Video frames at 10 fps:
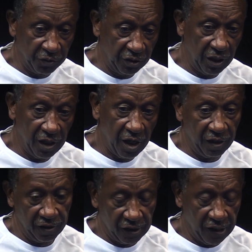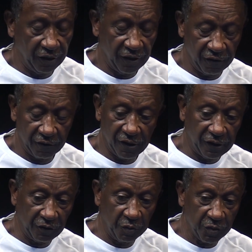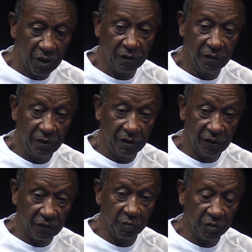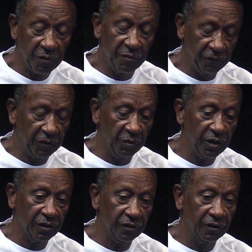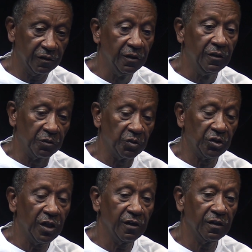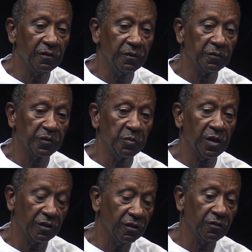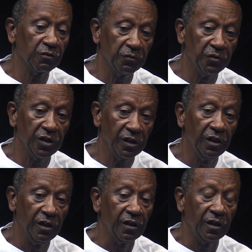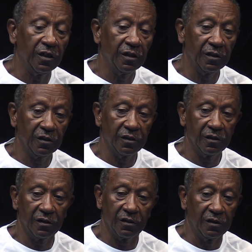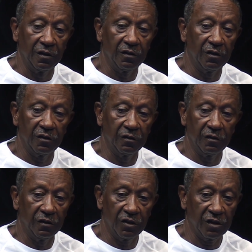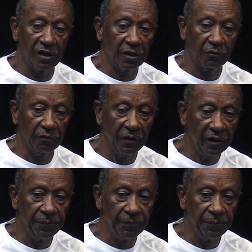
la l'arrête comme ça. arrête comme ça, mais vraiment, la, euh, était vraiment un grand souvenir euh, dans, les années 80.